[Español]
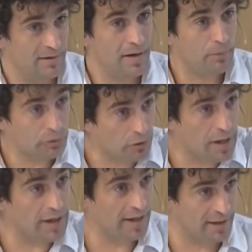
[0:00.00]
La han puesto en
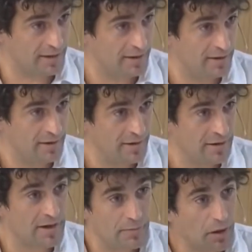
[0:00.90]
la LIC.
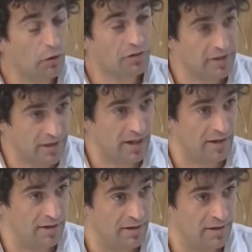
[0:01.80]
Y el Banco
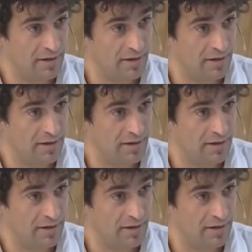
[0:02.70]
Central,